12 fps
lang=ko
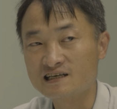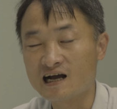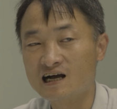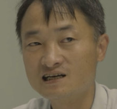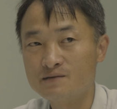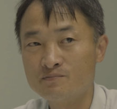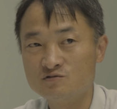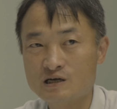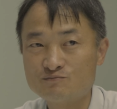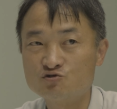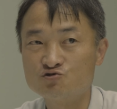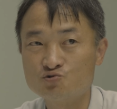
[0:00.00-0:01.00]
약한 게
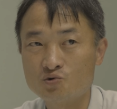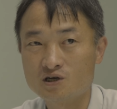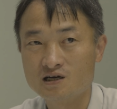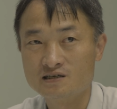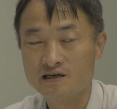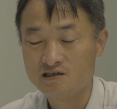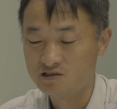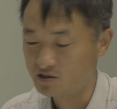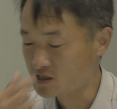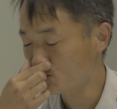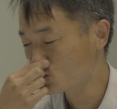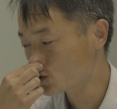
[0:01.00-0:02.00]
삼중수소니까 얘기 드릴게요.
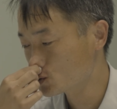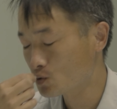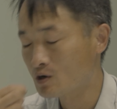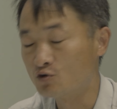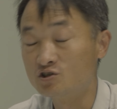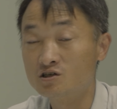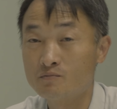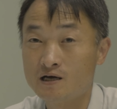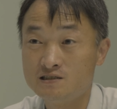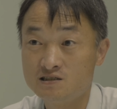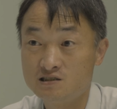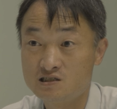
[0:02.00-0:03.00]
삼중수소가 어디에서
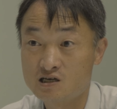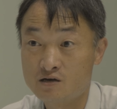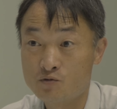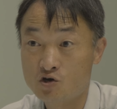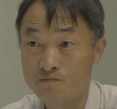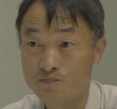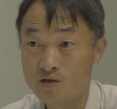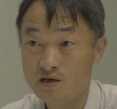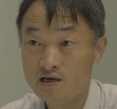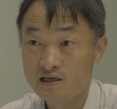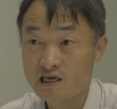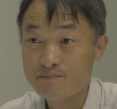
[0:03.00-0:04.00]
많이 쓰냐면
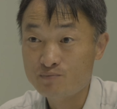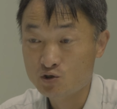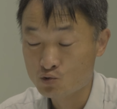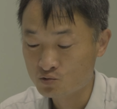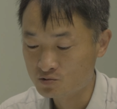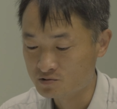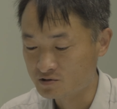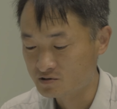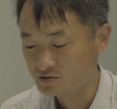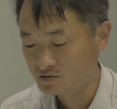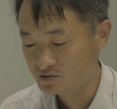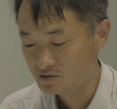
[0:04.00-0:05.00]
캠핑용
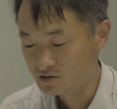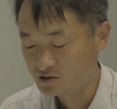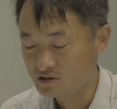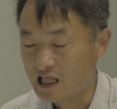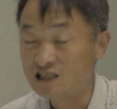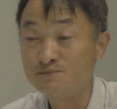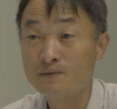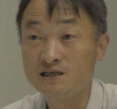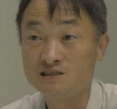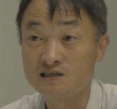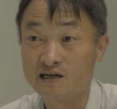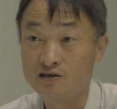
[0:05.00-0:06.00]
그 나침반
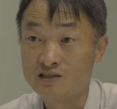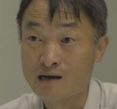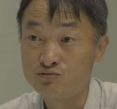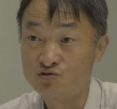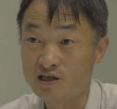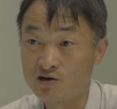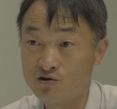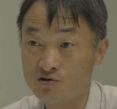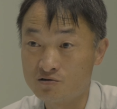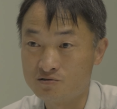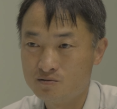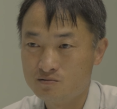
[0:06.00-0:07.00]
있잖아요. 납으로 된
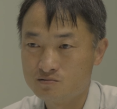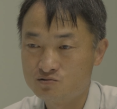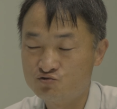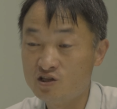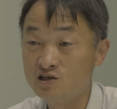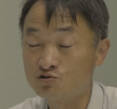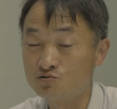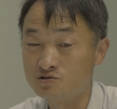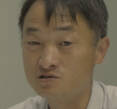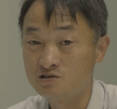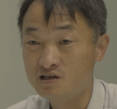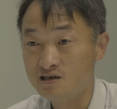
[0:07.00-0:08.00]
거. 군대에서도
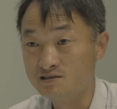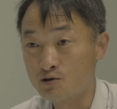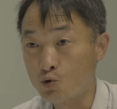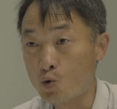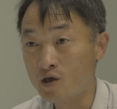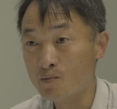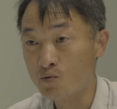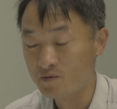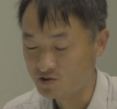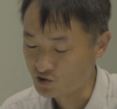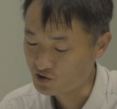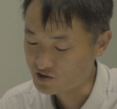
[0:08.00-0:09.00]
쓰는데 이제 거기에
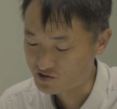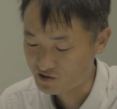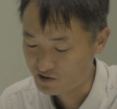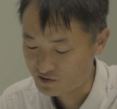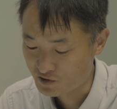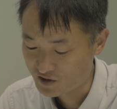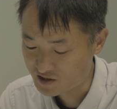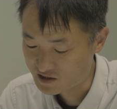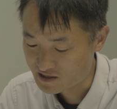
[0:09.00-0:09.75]
보면 적혀 있어요. 여기는